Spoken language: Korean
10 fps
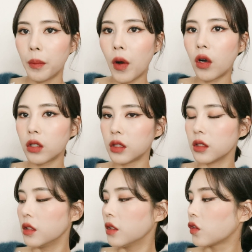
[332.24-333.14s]

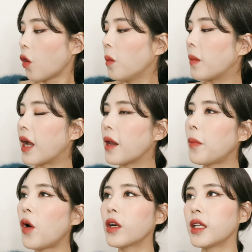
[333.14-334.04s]
펄은 정말
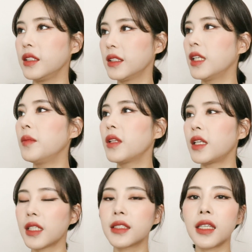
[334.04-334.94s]
펄의
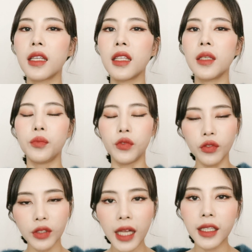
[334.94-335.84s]
느낌이나 색상이
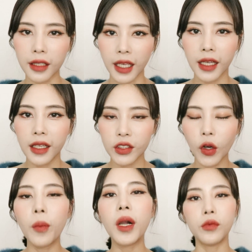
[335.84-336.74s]

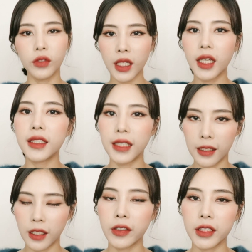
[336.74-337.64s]
정말 무난하게
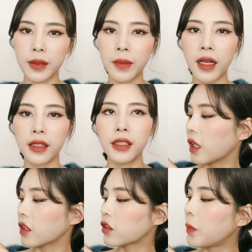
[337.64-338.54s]
잘 나왔지만,
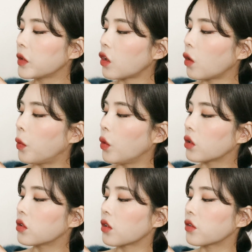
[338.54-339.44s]
제가 첫 번째로
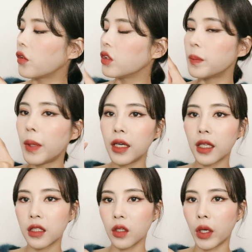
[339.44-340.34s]
보여드렸던 이
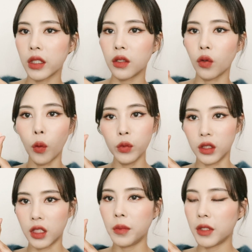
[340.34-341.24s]
팔레트와는 너무
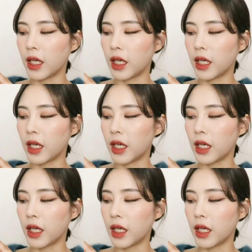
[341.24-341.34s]
느낌이